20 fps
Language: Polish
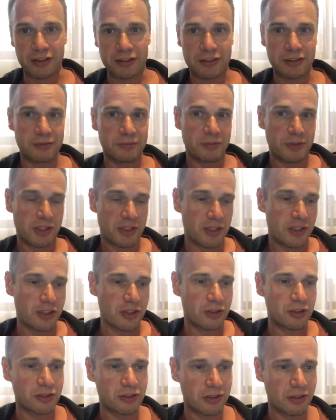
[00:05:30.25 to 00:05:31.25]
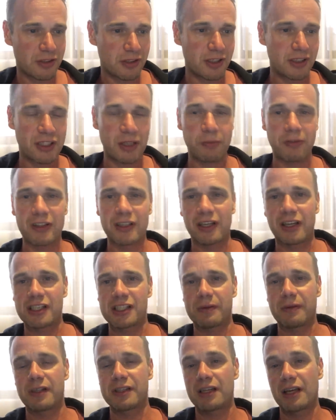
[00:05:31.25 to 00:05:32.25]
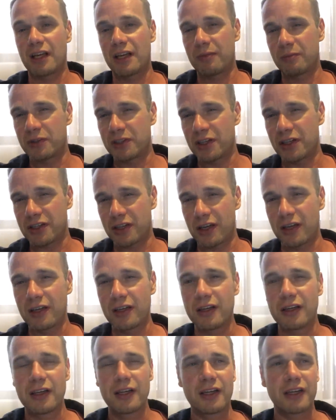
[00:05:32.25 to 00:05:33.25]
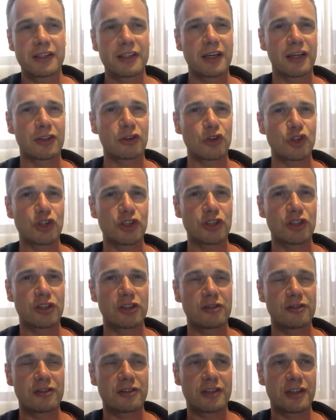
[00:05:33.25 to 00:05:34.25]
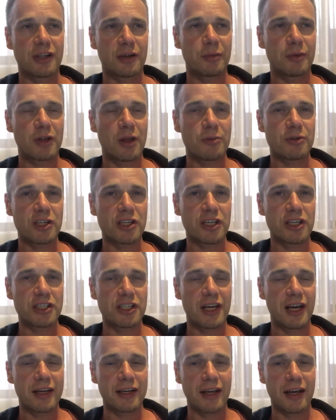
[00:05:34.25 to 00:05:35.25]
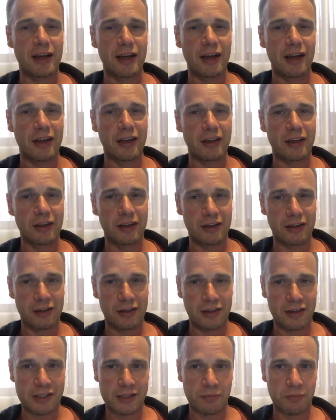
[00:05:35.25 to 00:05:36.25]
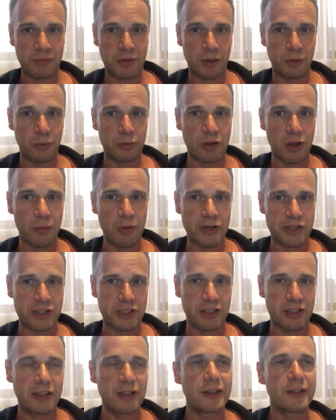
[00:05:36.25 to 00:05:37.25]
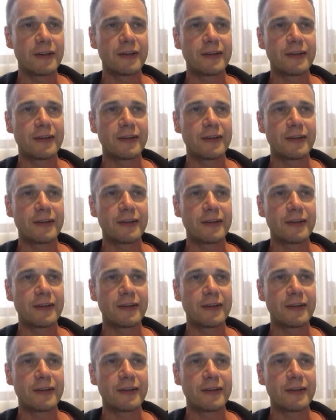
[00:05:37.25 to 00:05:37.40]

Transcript: No to przecież to, to, to jest typowa taka sytuacja, ale myślę, że jak ktoś tak by dobrze śledzi karierę i, i jest minimum domyślny, e,